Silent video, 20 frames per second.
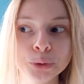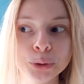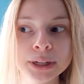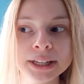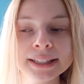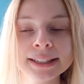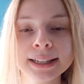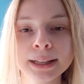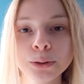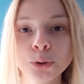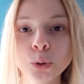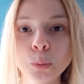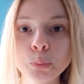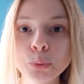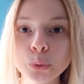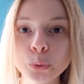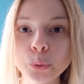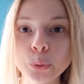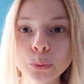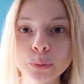non essendo
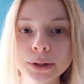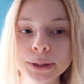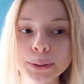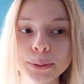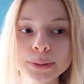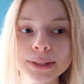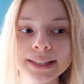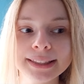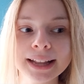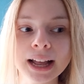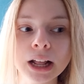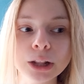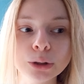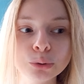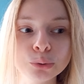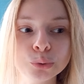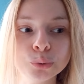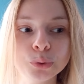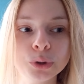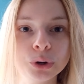più così
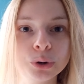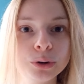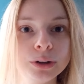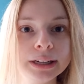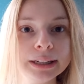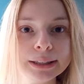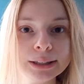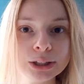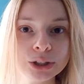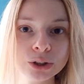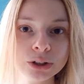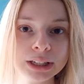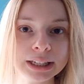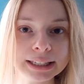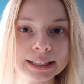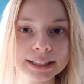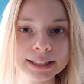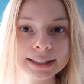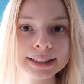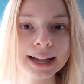tanto una
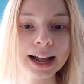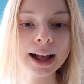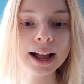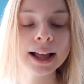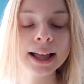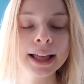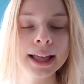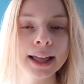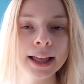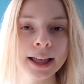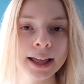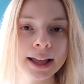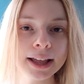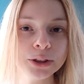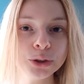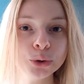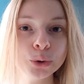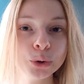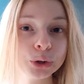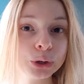collezionista,
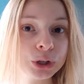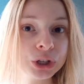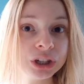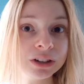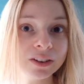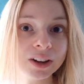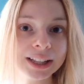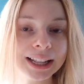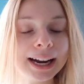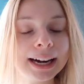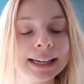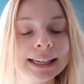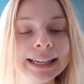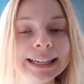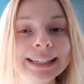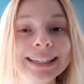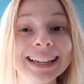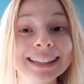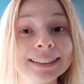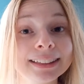non riuscivo a
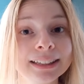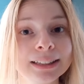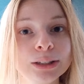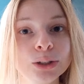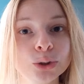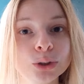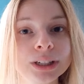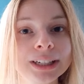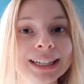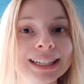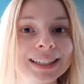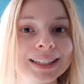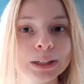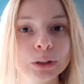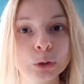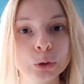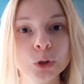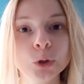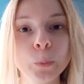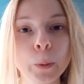dargli le attenzioni che
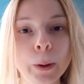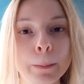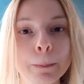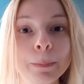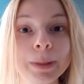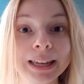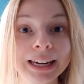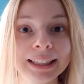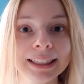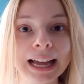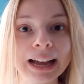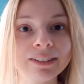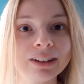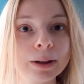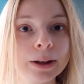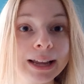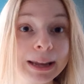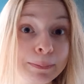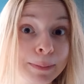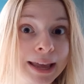secondo me
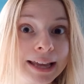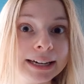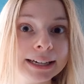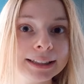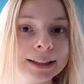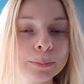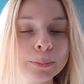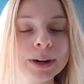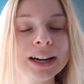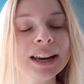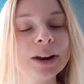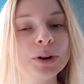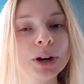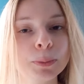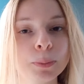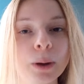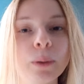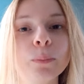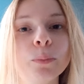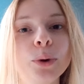meritava e merita perché è
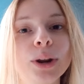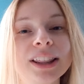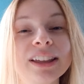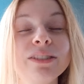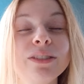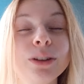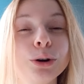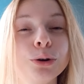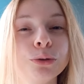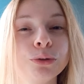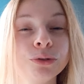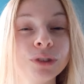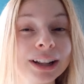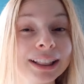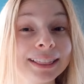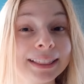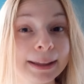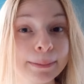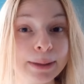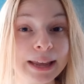una bambola davvero
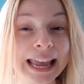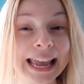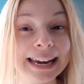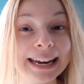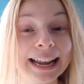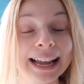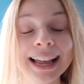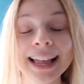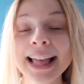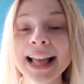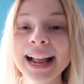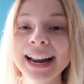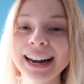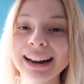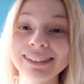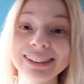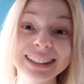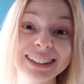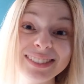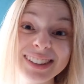fatta bene,
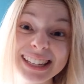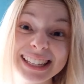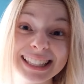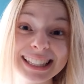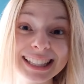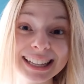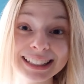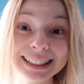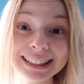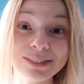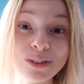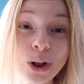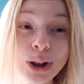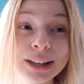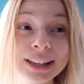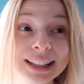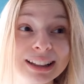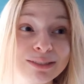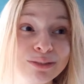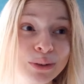l'avete vista tante
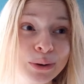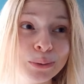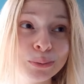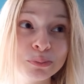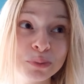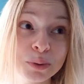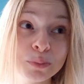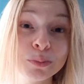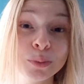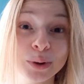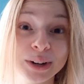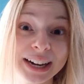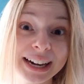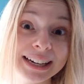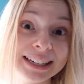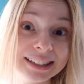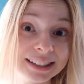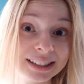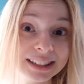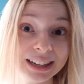volte, è davvero un bimbo
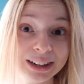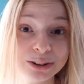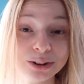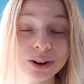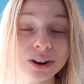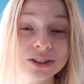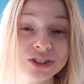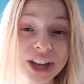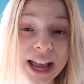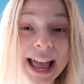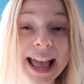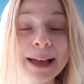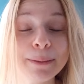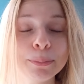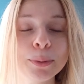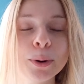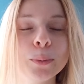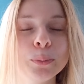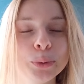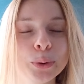realistico, cioè è
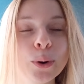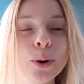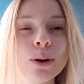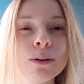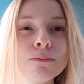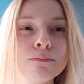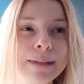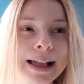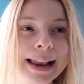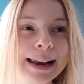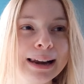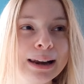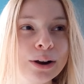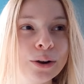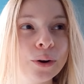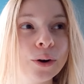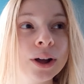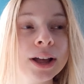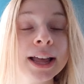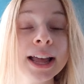proprio
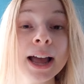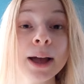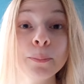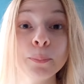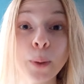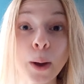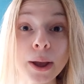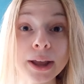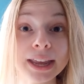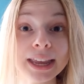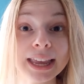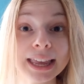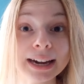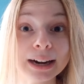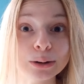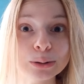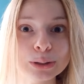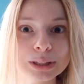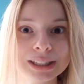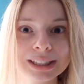bello, poi
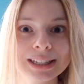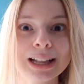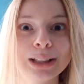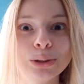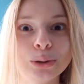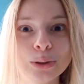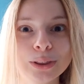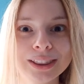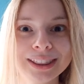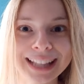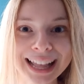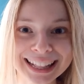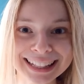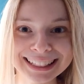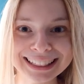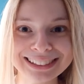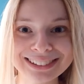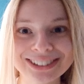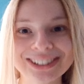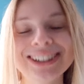era costato
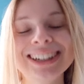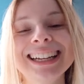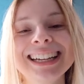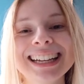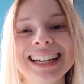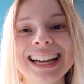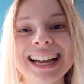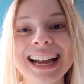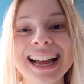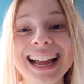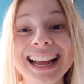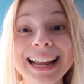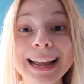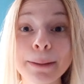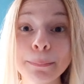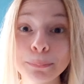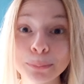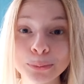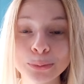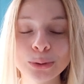tanto eh, e
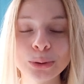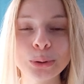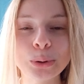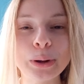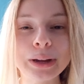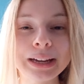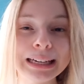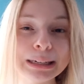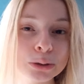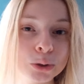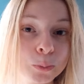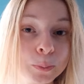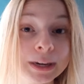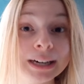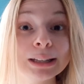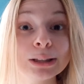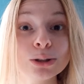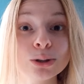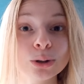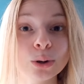appunto il suo
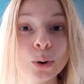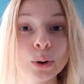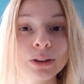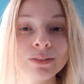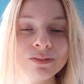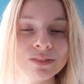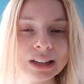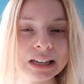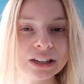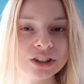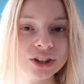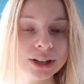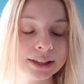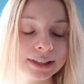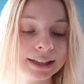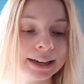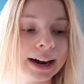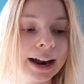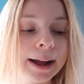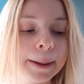prezzo invece
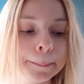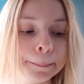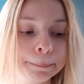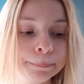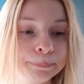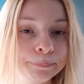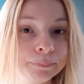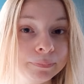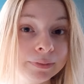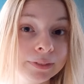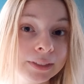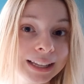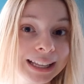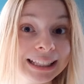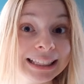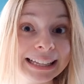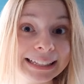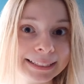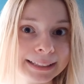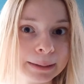sarà mh, mm,
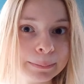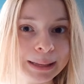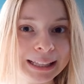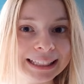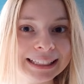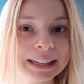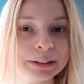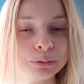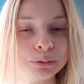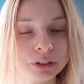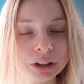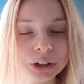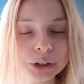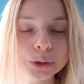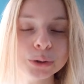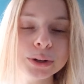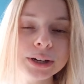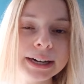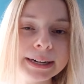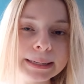nettamente
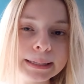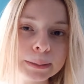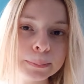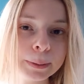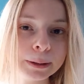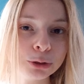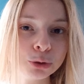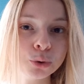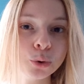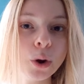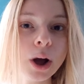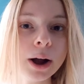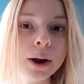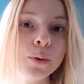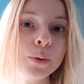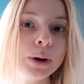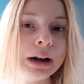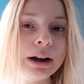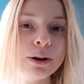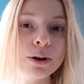inferiore rispetto a
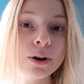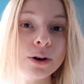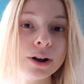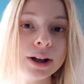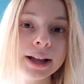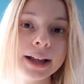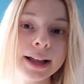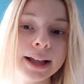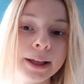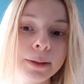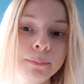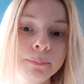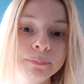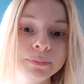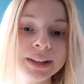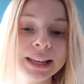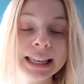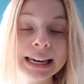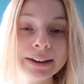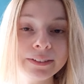quello
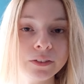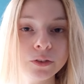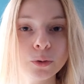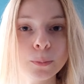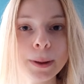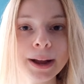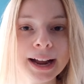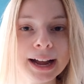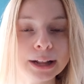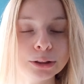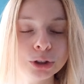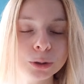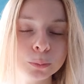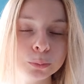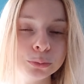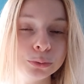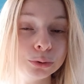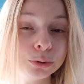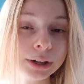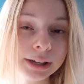ehm, che l'avevo pagato
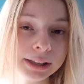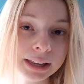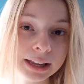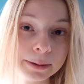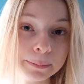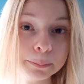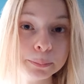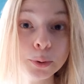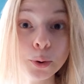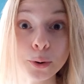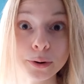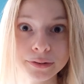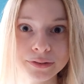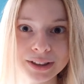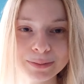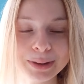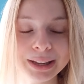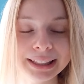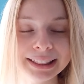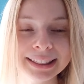appunto al tempo
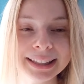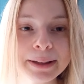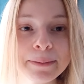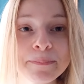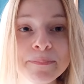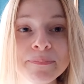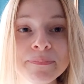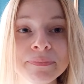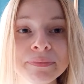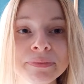ovviamente